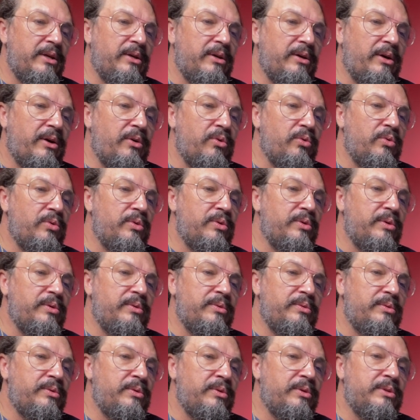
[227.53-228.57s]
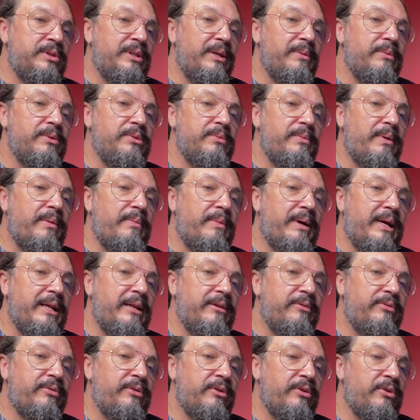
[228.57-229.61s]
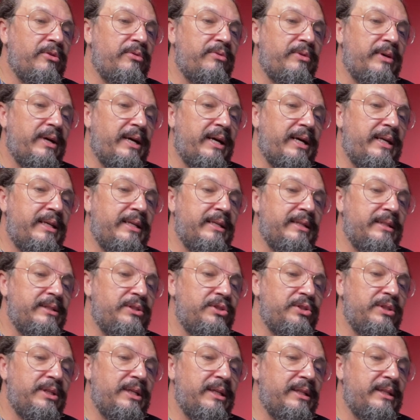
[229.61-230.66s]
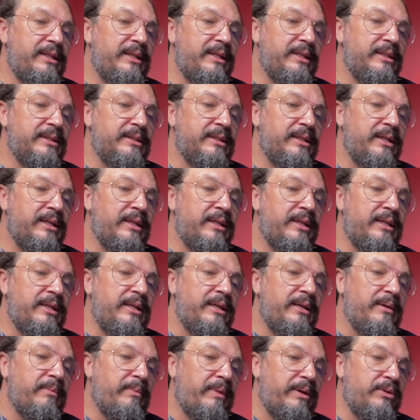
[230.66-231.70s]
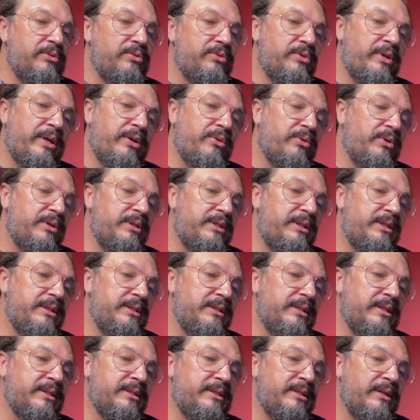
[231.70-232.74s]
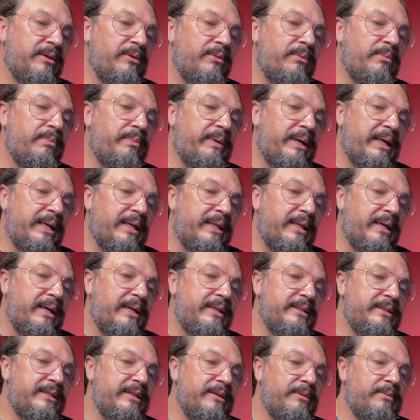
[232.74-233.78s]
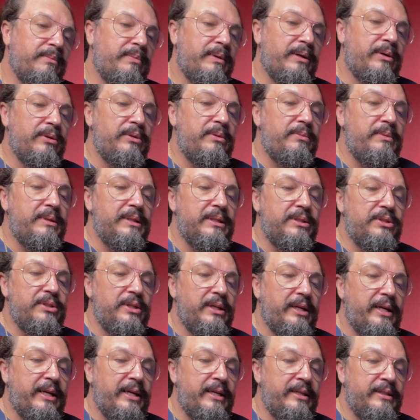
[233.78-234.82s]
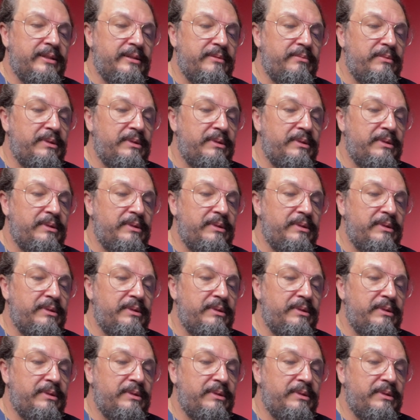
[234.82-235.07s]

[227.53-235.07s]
Ó, nós temos uma malha ferroviária gigantesca, mas os recordistas são Paraná, São Paulo e Minas Gerais.